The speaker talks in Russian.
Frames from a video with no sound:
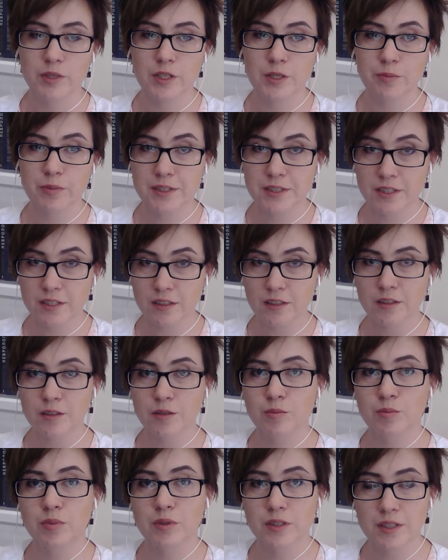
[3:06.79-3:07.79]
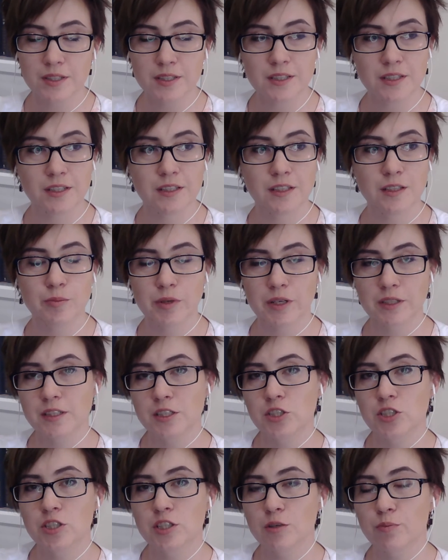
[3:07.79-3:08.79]
Перебедил быстро и
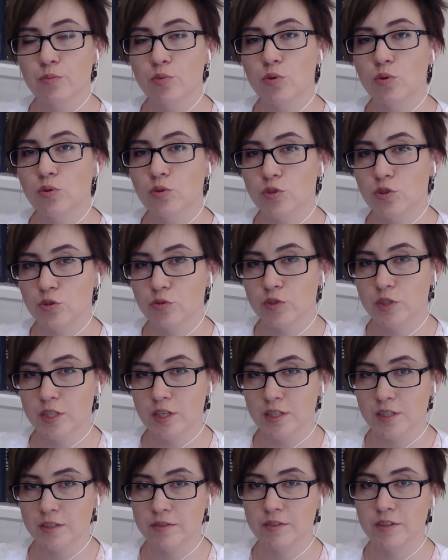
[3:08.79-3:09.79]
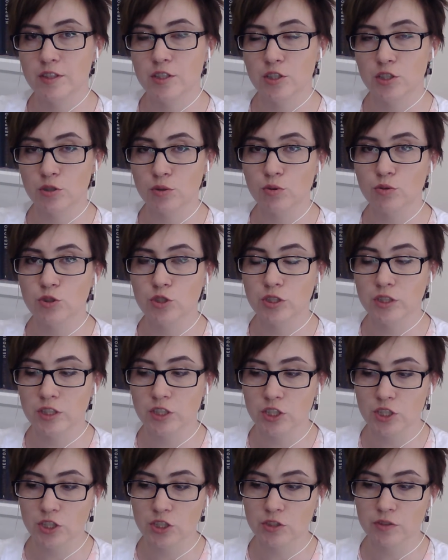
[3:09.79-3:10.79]
практически полностью всасывается
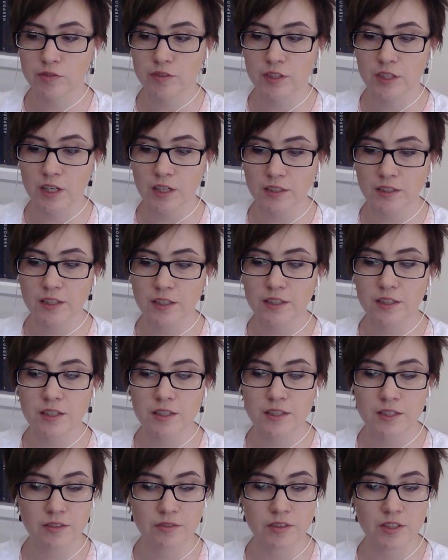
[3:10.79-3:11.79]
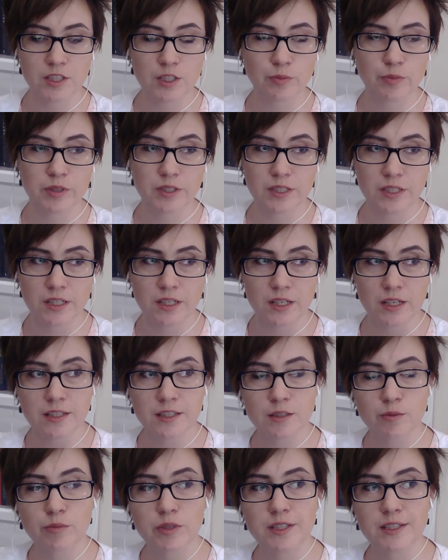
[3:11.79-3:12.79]
желудочно-кишечного тракта, интенсивно
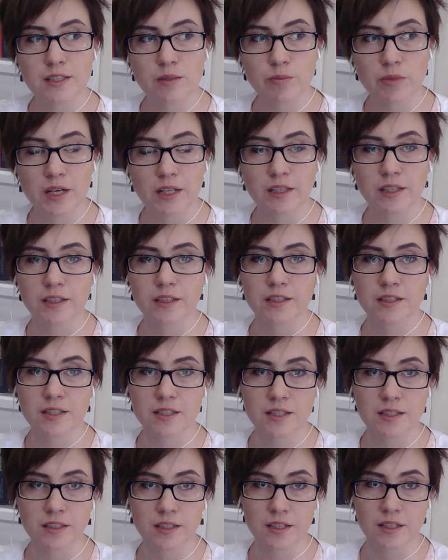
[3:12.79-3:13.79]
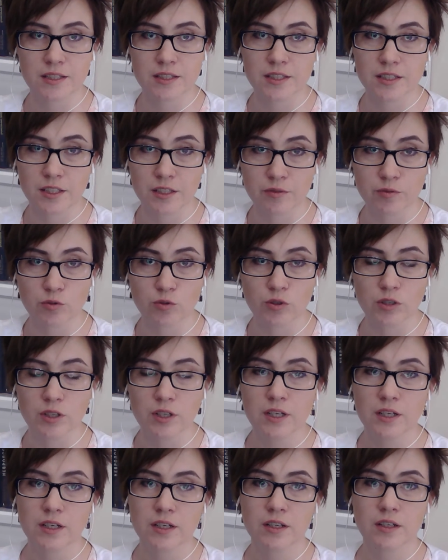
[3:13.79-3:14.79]
распределяется, максимальная концентрация
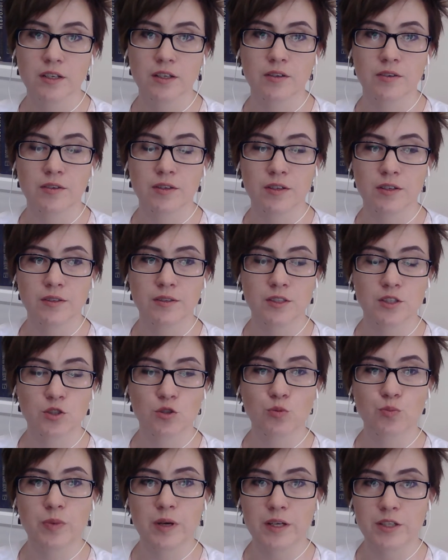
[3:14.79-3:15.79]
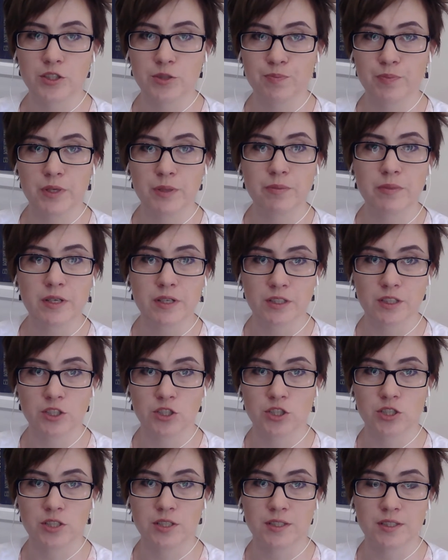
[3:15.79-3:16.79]
его э, наступает
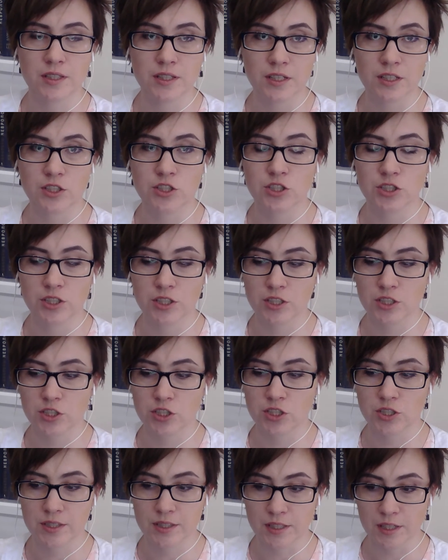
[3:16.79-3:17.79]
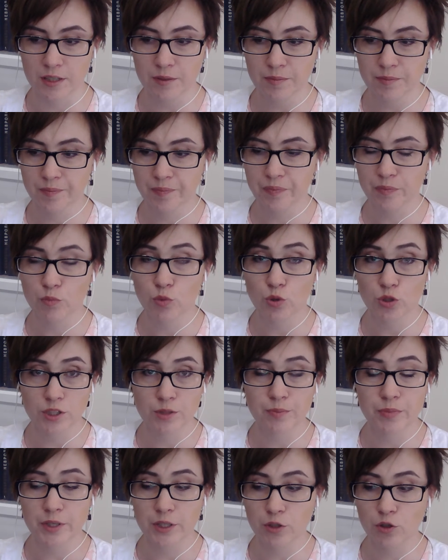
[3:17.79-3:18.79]
примерно через 3-4 часа
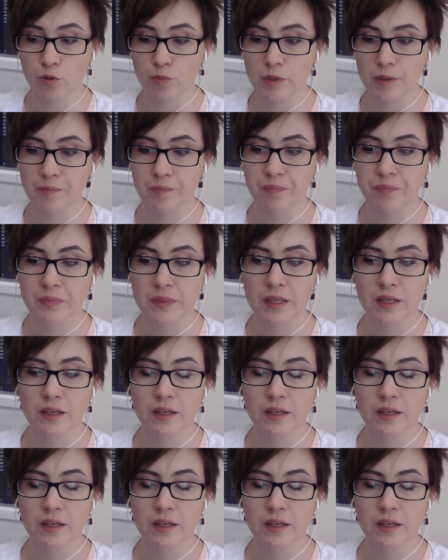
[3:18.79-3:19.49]
после приема